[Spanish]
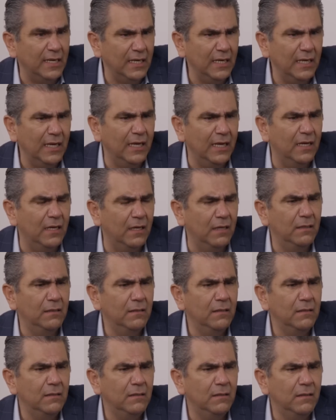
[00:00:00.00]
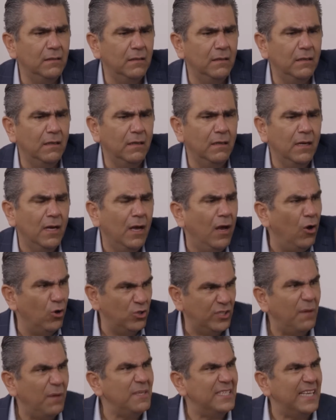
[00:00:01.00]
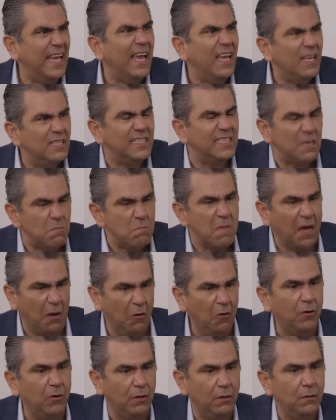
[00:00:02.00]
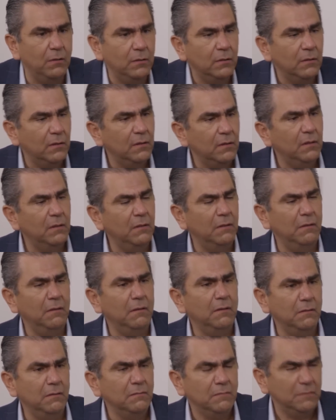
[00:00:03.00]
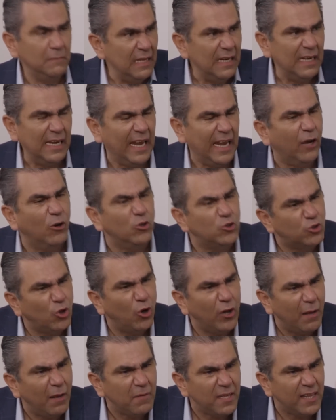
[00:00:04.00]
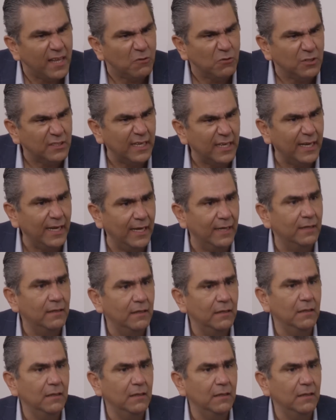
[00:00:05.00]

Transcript: hija. O sabes que, sí, mejor. Le costó la vida a nuestra hija.